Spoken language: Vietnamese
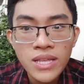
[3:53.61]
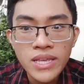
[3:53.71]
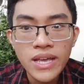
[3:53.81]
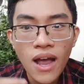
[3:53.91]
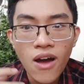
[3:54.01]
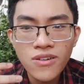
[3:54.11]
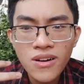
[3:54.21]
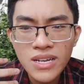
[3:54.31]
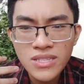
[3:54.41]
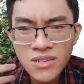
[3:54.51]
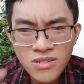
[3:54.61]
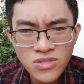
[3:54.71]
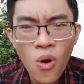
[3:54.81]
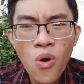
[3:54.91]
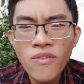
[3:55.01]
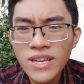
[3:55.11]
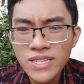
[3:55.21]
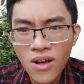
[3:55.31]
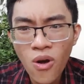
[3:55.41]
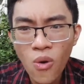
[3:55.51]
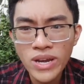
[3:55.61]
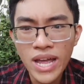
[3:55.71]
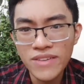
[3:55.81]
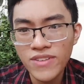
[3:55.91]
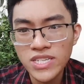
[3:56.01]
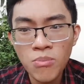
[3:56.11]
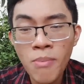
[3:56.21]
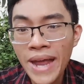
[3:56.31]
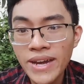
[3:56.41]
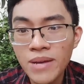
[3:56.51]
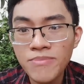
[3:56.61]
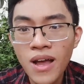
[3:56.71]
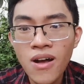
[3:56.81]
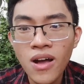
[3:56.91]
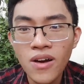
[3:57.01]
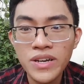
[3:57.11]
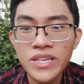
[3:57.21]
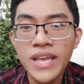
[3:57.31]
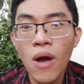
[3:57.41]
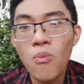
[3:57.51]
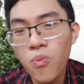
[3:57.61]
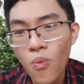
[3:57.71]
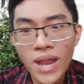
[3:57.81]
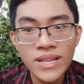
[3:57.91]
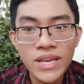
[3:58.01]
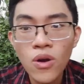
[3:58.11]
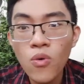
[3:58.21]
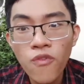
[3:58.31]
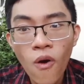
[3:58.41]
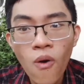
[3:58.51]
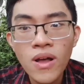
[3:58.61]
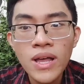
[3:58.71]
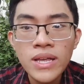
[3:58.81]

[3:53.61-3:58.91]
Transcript: thì họ rất là tức tối với cái xã hội này và trong ba đêm đó họ đi dọc quanh cái khu phố